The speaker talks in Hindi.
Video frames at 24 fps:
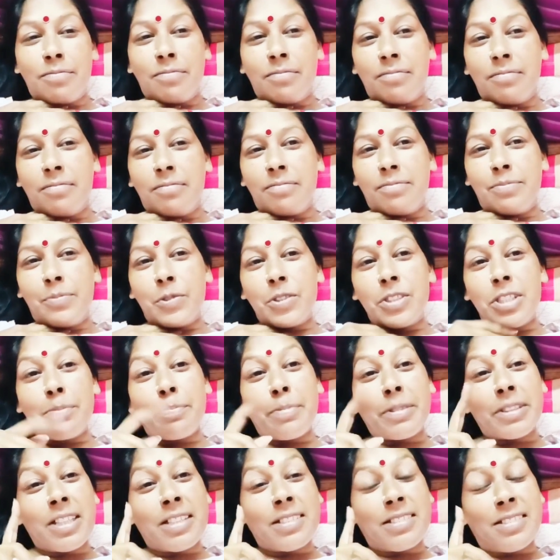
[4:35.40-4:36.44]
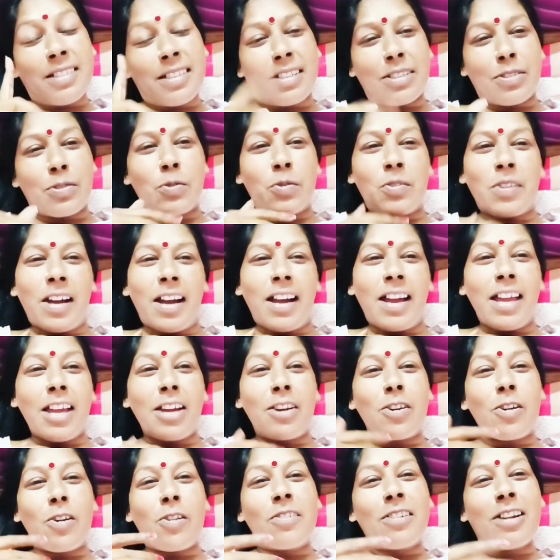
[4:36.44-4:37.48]
मुझे पता चल चुका है
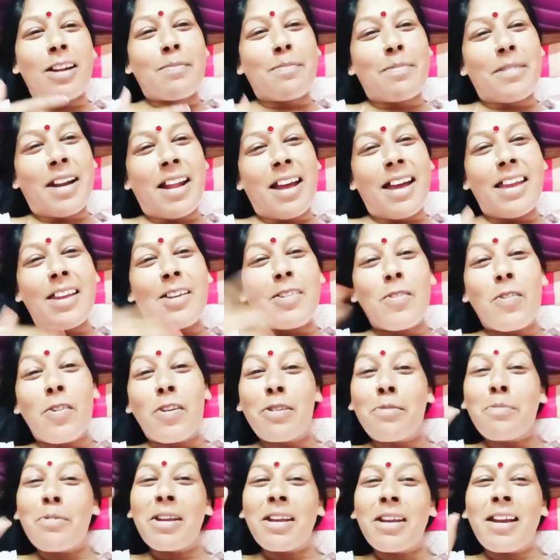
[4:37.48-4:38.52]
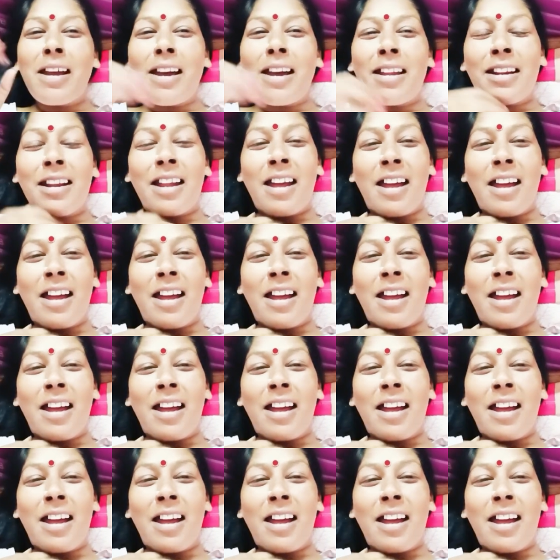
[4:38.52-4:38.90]
कौन अपनाए कौन बेगाना